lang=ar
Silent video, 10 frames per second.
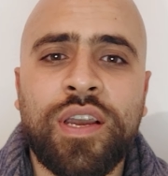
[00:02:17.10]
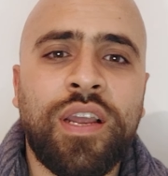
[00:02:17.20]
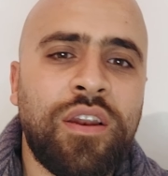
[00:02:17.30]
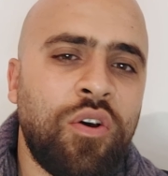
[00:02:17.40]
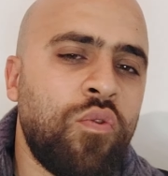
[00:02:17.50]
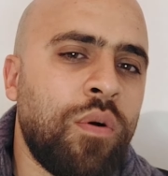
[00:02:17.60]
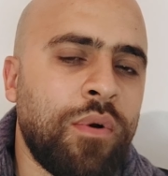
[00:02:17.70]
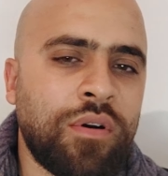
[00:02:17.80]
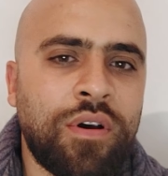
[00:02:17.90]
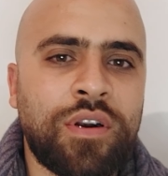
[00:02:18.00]
اللي هو
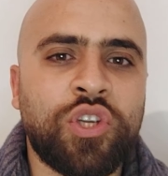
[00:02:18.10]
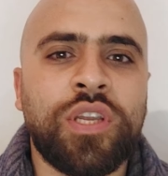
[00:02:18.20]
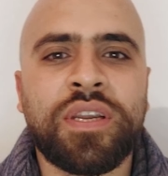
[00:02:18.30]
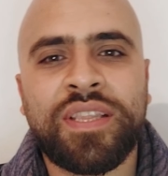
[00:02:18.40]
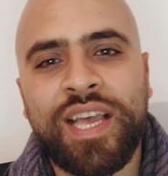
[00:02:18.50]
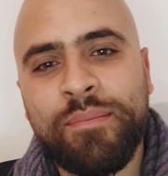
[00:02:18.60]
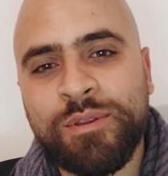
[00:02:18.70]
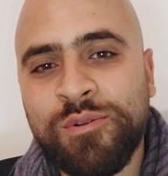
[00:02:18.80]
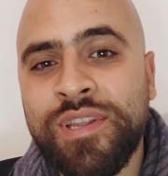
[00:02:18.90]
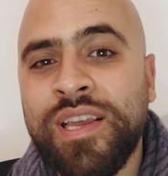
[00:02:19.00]
مقر شركة
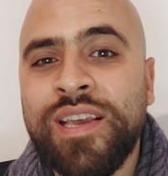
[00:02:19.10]
أمازون